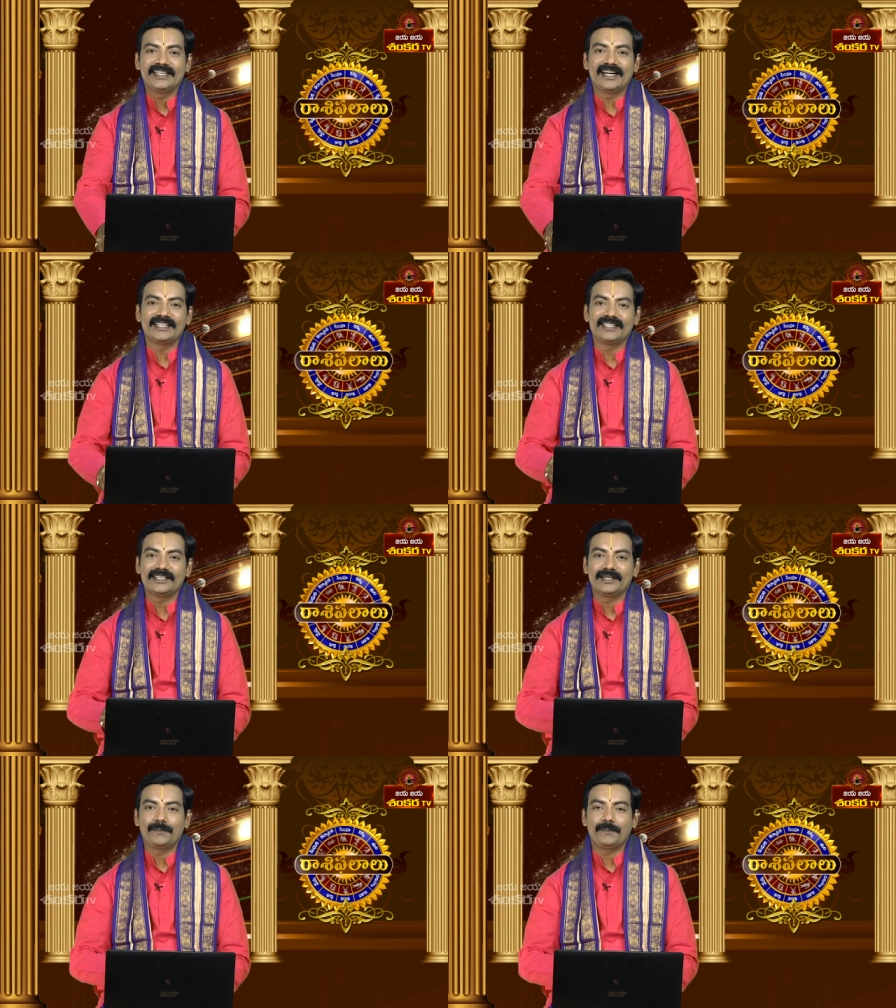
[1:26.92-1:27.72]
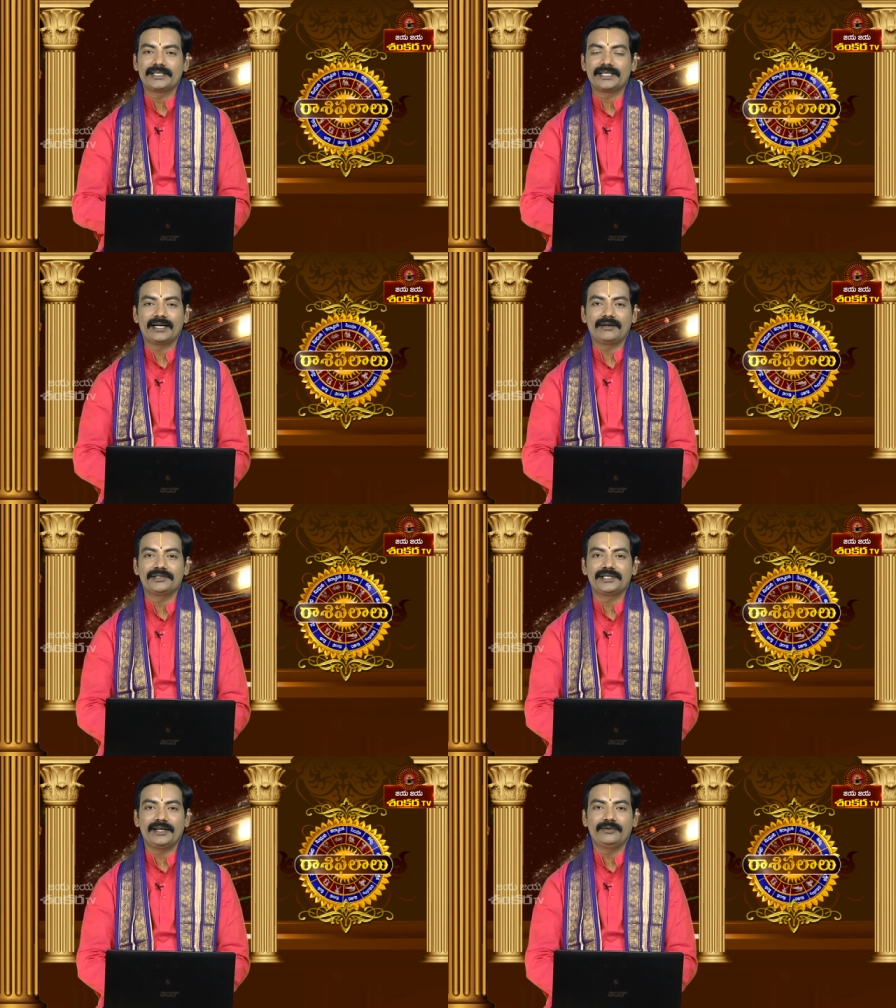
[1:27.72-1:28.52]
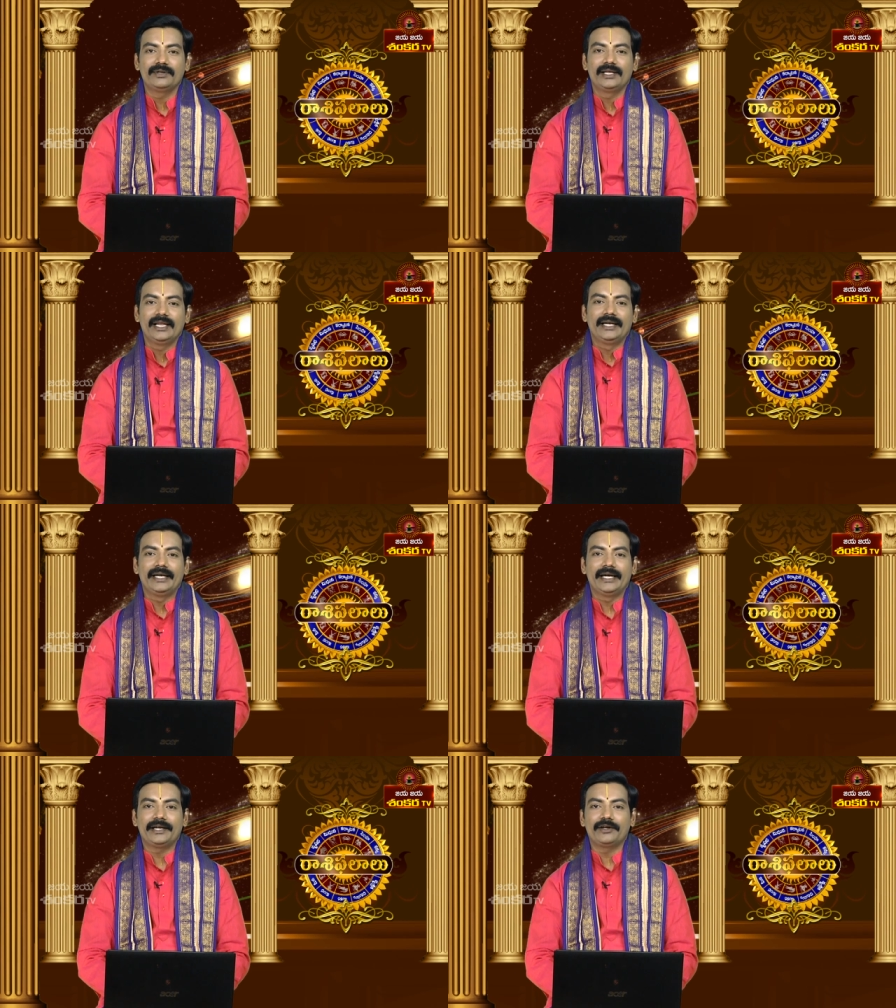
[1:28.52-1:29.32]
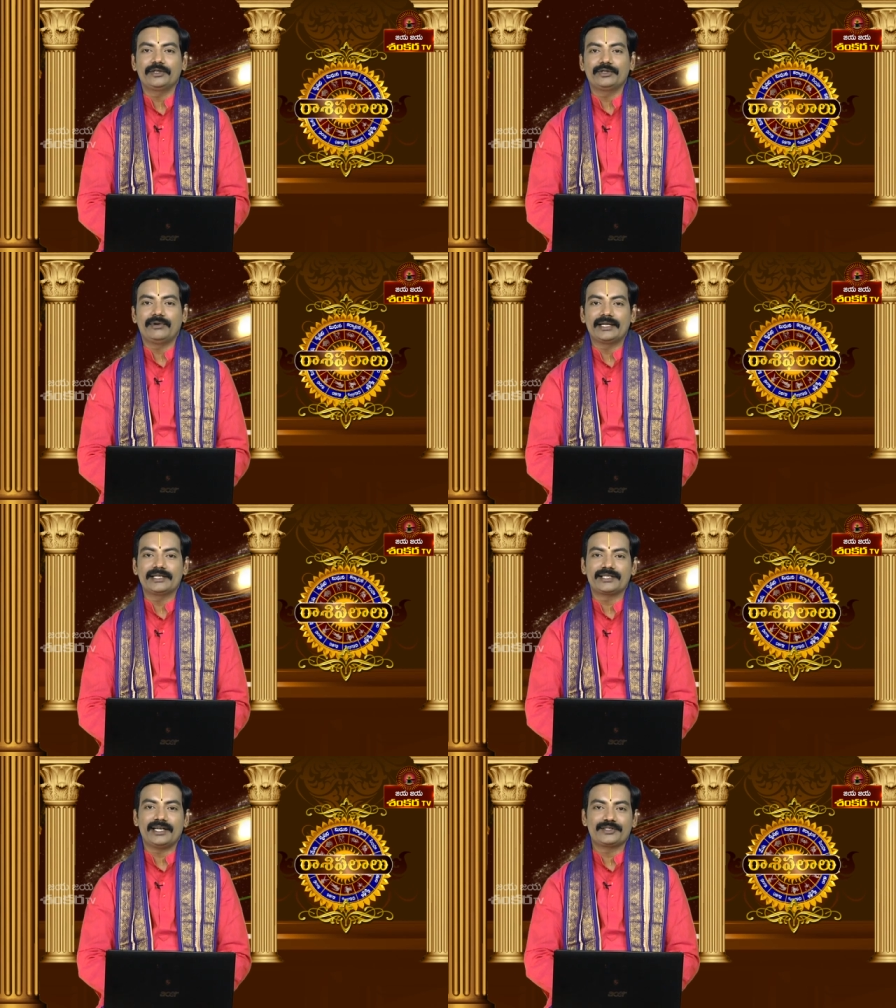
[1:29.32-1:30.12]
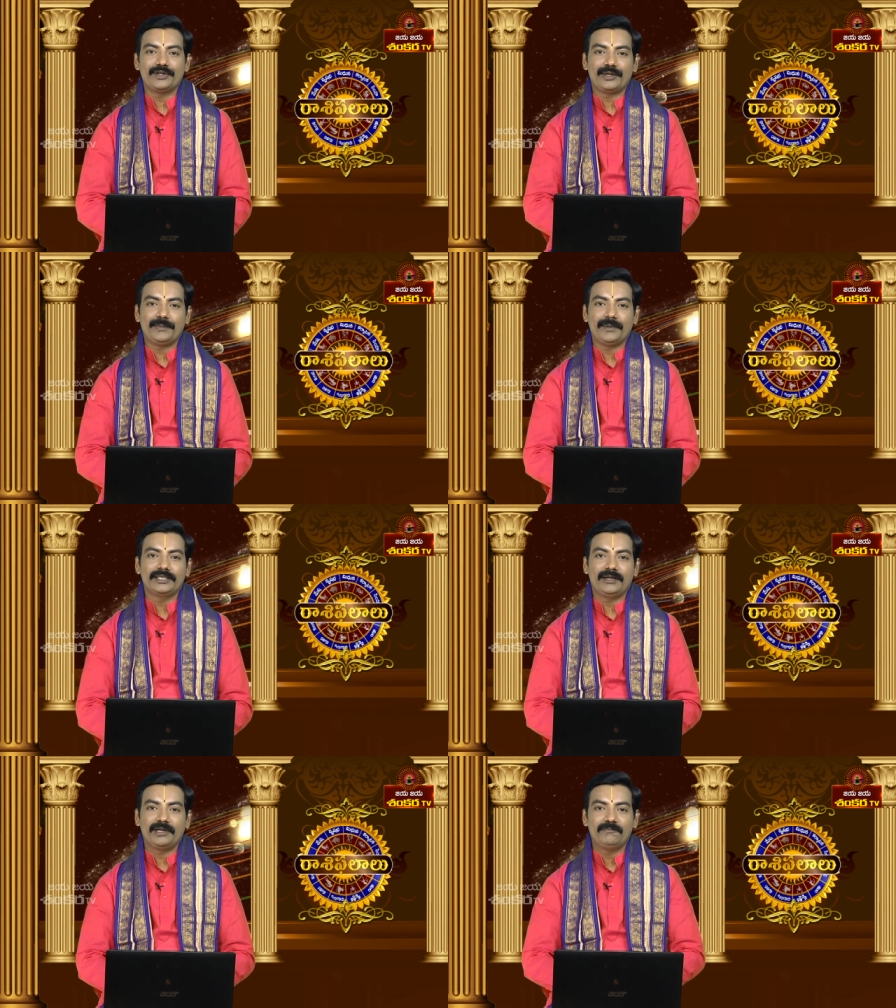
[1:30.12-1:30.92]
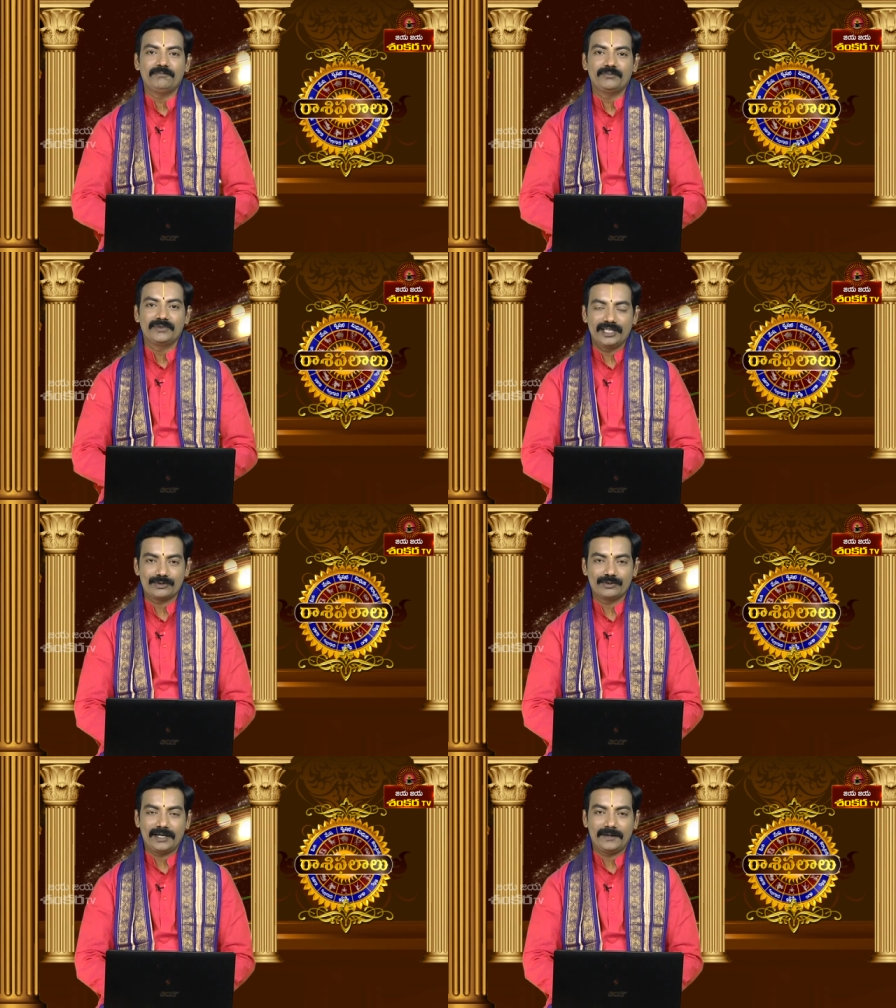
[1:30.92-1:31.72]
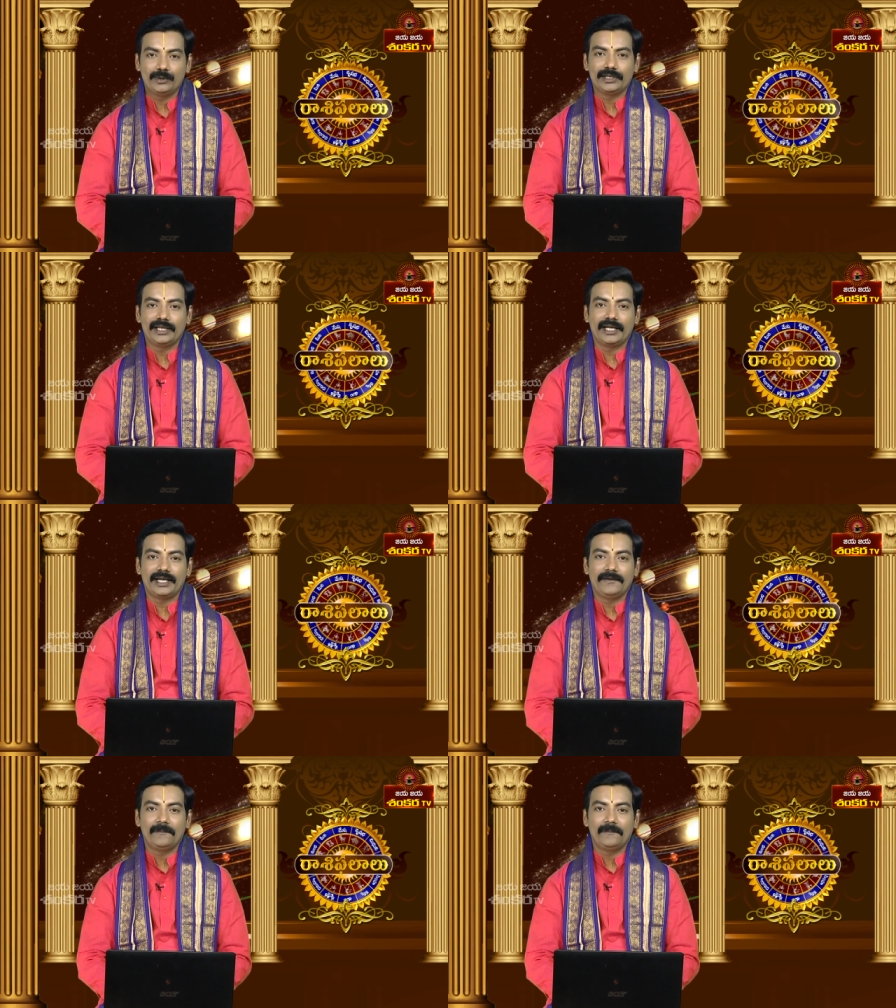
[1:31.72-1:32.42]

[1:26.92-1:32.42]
ఈనాటి పంచాంగ విషయాలు నేటి రోజు ద్వాదశ రాశుల యొక్క ఫలితాలు మనం తెలుసుకుందాం మొదటగా